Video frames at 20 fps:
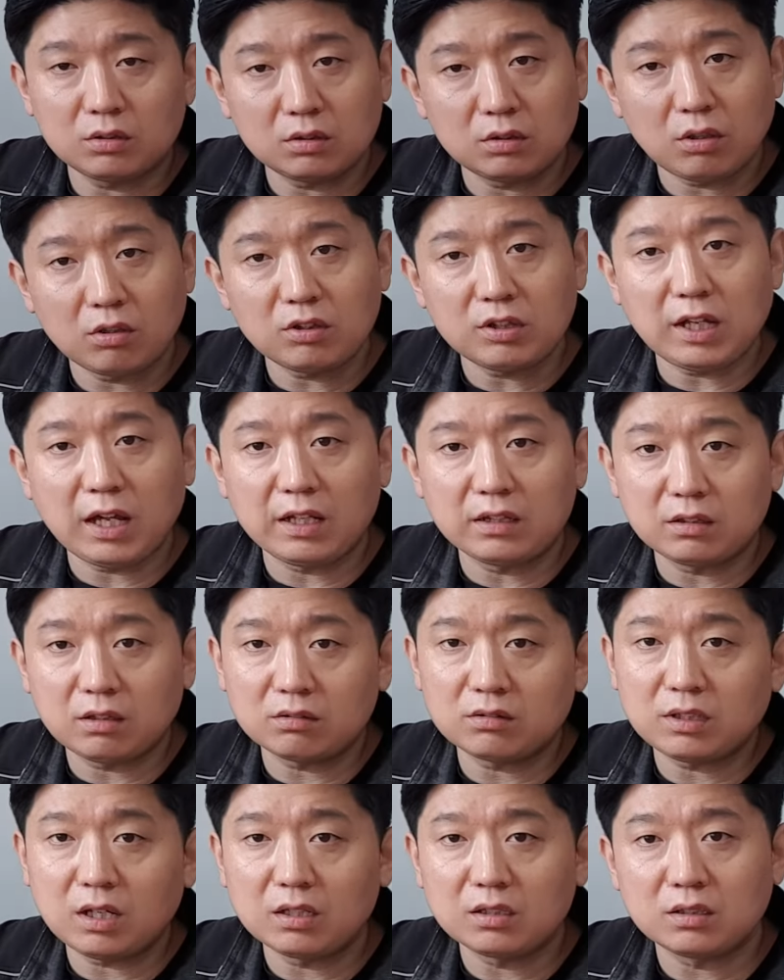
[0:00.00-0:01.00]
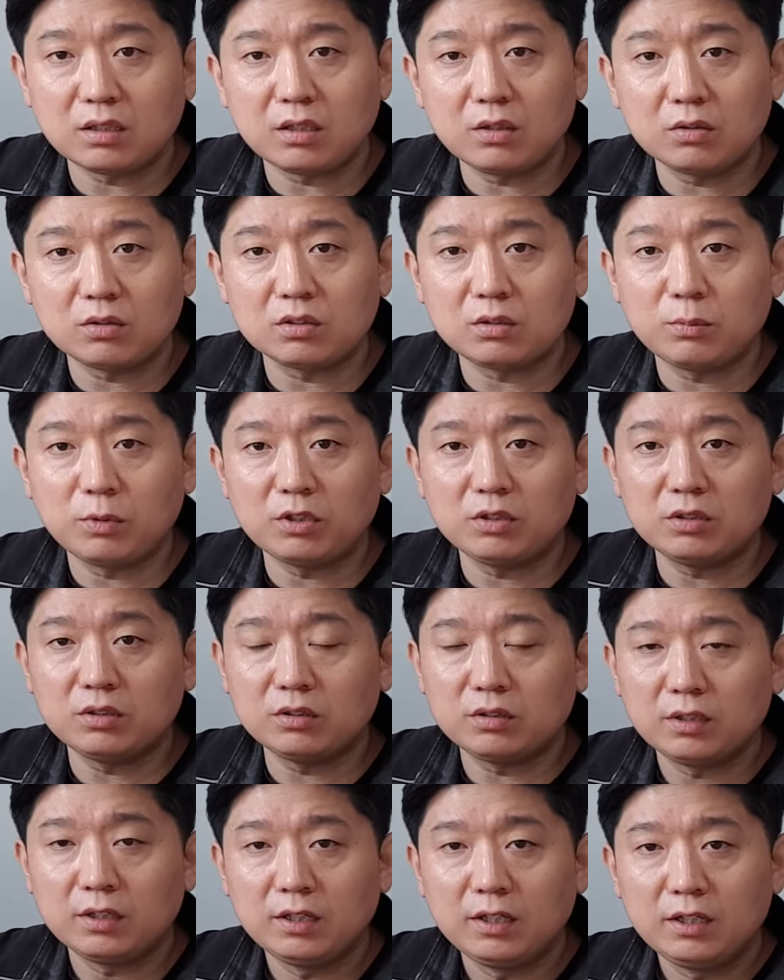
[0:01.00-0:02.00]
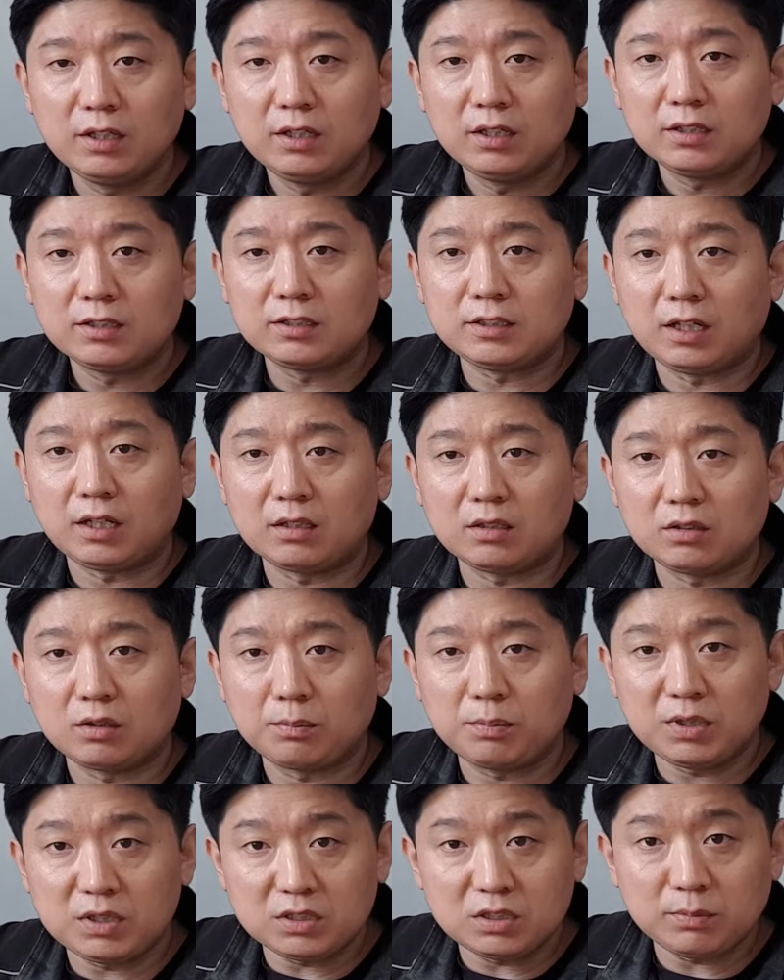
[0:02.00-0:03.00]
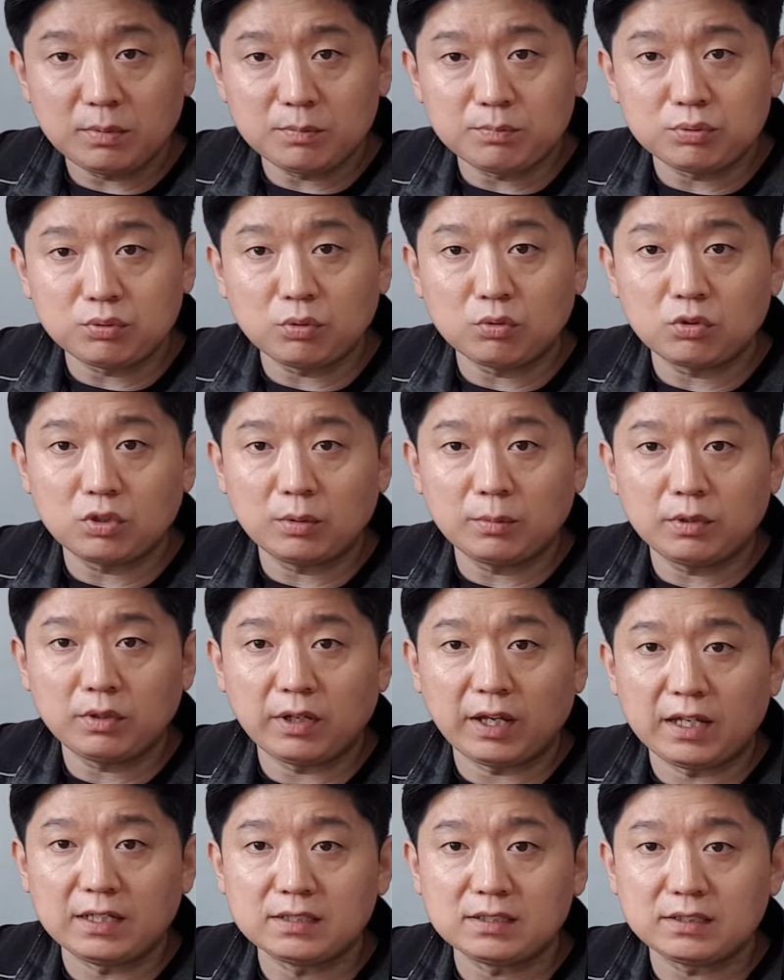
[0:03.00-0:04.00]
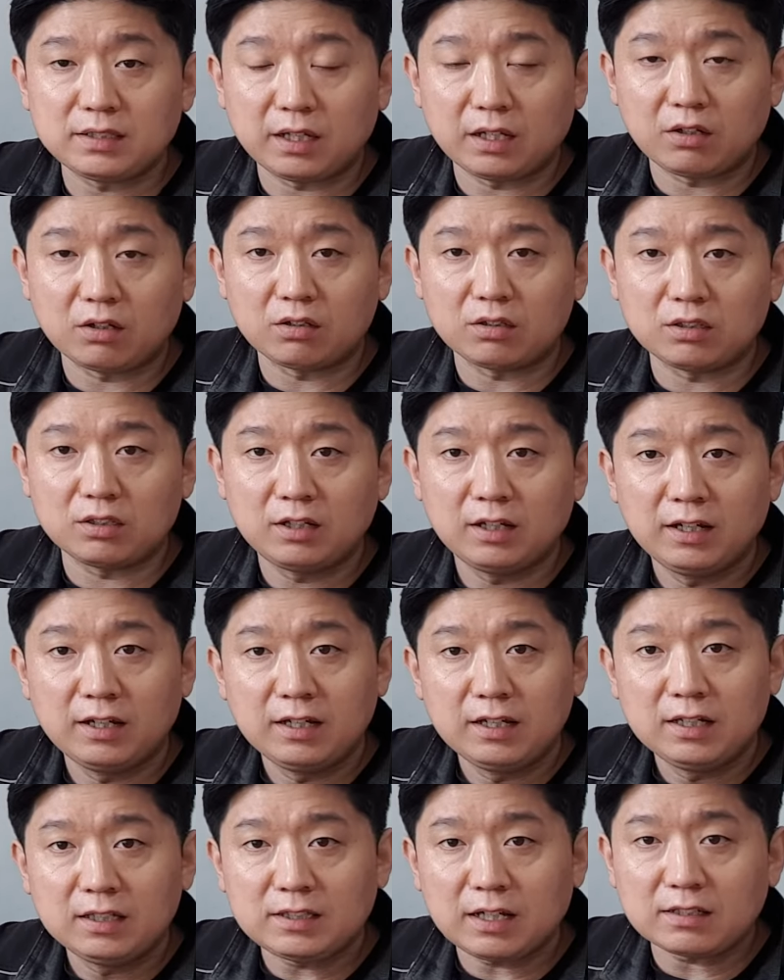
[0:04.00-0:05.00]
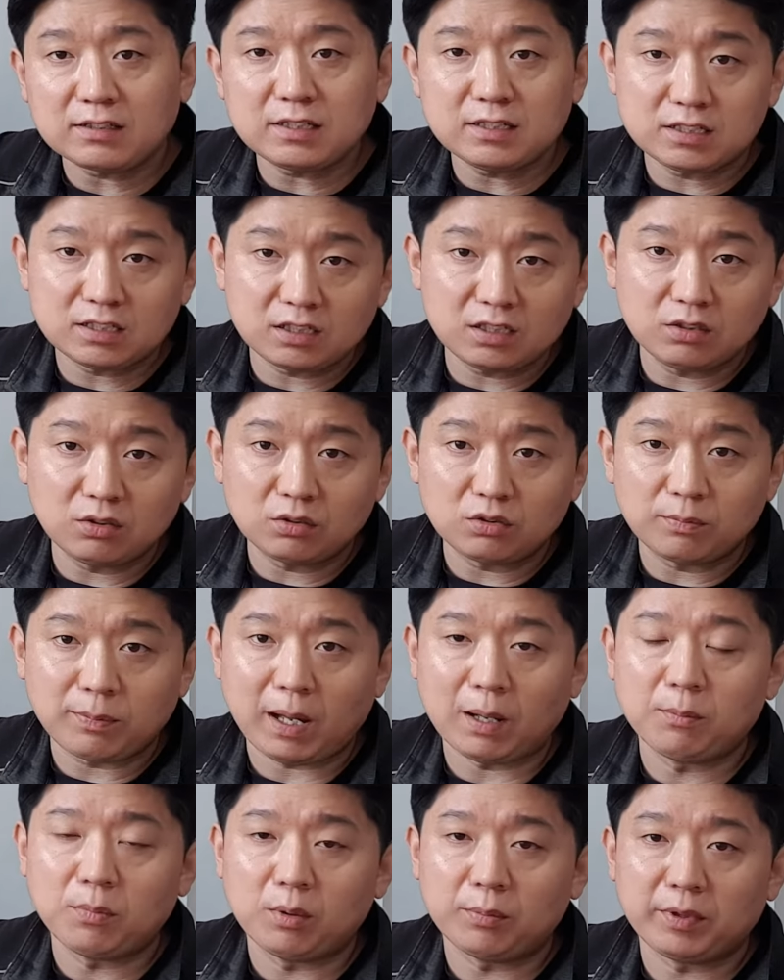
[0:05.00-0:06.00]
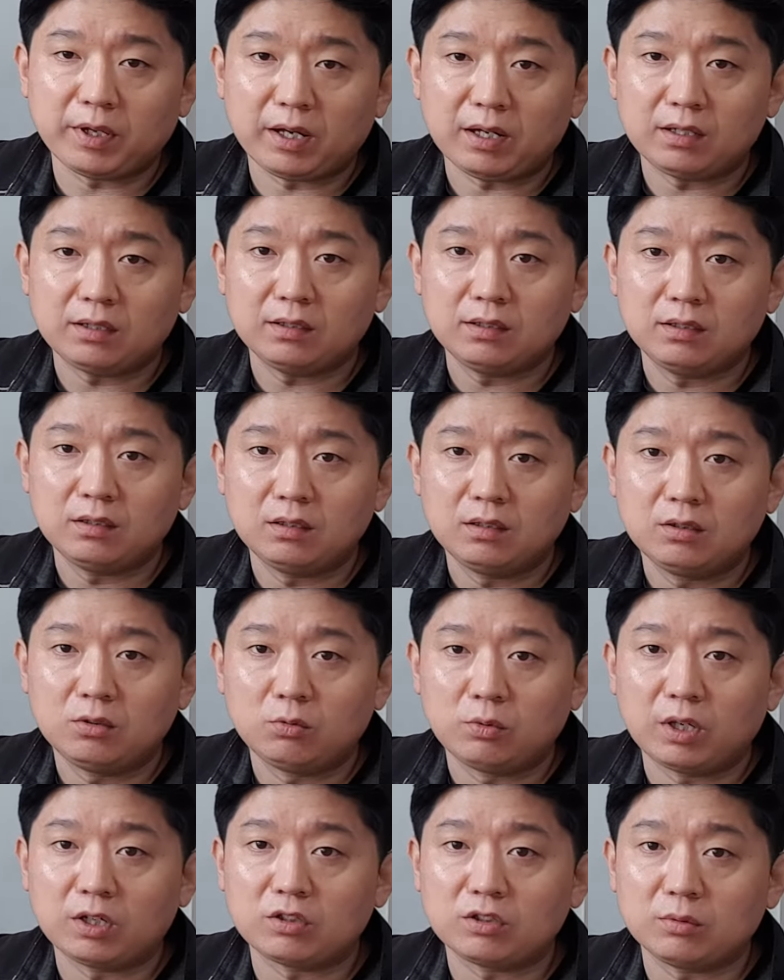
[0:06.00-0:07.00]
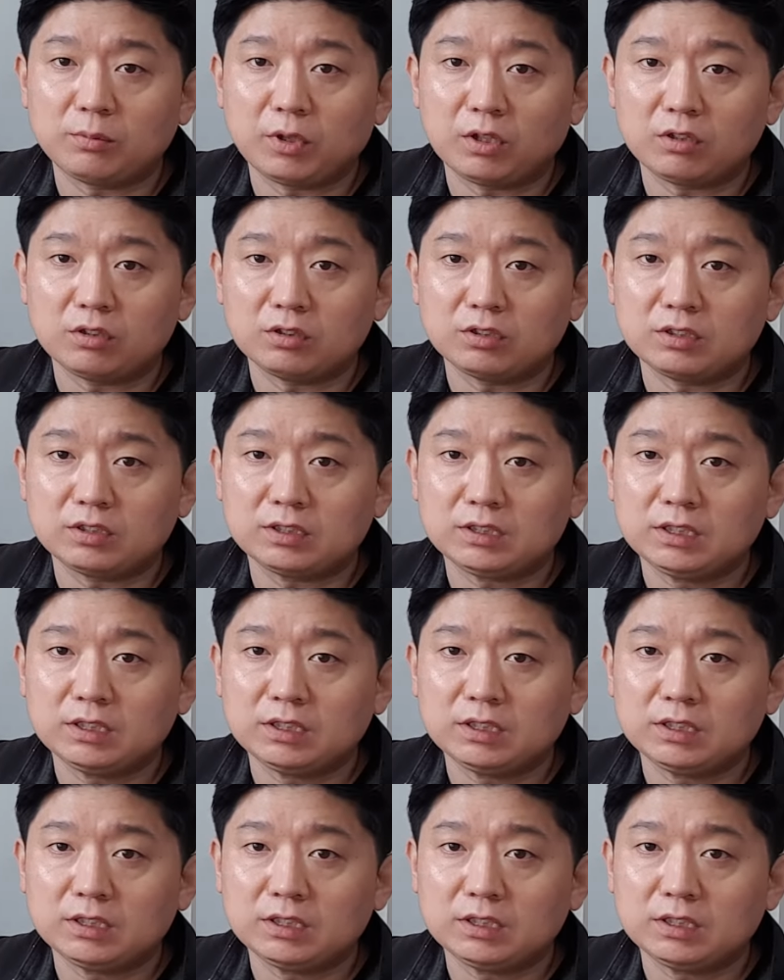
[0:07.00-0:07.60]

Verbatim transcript: 떴다 안 떴다 그래요 그러면은 그냥 PCB 프로그램으로 A3 에러를 삭제시키는 것도 방법이야 왜 그러면은